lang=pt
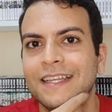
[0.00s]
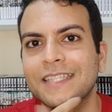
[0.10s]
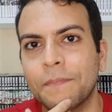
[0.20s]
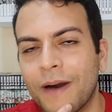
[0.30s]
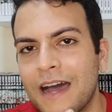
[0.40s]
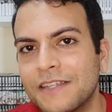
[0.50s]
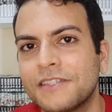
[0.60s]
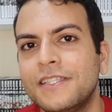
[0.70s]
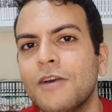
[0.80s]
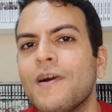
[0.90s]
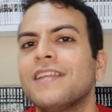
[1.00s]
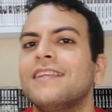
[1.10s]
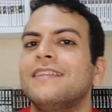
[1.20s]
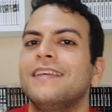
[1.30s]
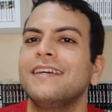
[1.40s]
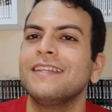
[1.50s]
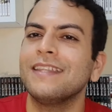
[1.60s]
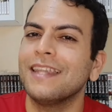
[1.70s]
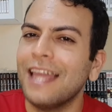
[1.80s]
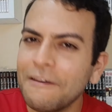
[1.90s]
Nessa parte, deu a
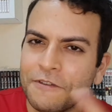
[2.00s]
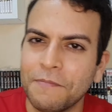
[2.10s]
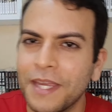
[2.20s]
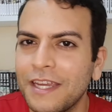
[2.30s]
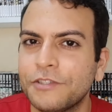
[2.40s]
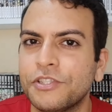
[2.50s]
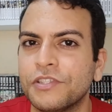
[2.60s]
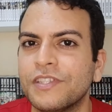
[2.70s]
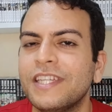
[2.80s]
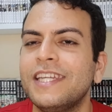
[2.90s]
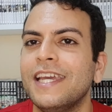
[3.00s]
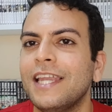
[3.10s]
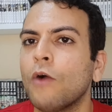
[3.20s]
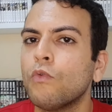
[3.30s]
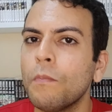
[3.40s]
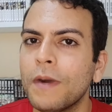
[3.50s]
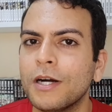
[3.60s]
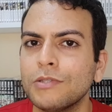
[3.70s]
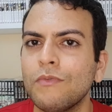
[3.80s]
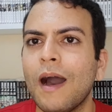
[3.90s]
entender levemente que ele é um
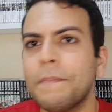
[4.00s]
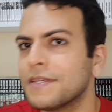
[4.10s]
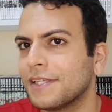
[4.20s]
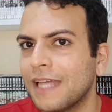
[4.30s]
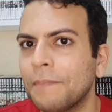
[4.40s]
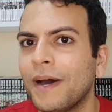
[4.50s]
humano apesar da